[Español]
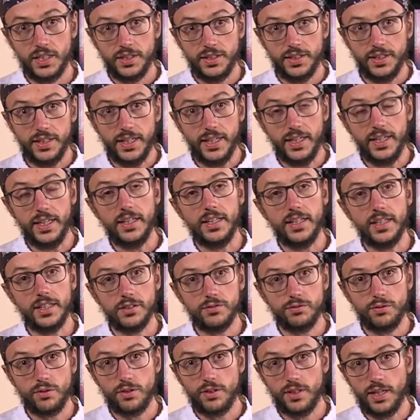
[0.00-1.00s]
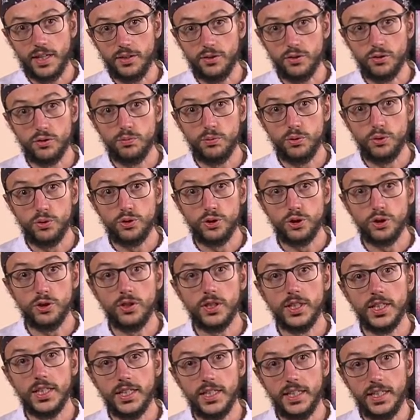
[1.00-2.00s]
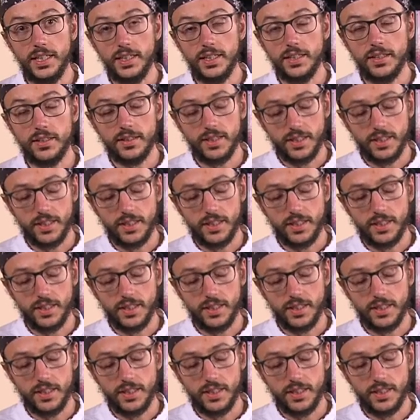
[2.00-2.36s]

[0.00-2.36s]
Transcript: de, esforzarnos mucho y